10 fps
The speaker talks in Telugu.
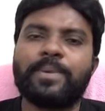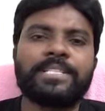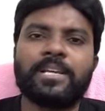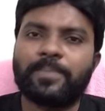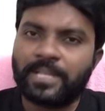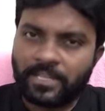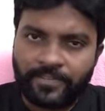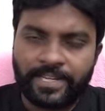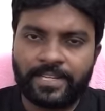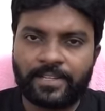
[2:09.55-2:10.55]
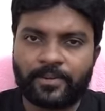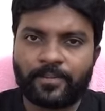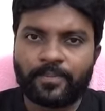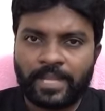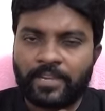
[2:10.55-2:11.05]
బీజేపీలోకి వెళ్ళలేరు
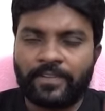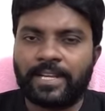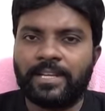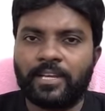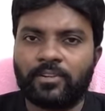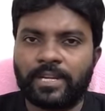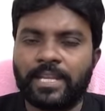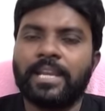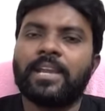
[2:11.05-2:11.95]
అంటే వెళ్ళలేరు అంటే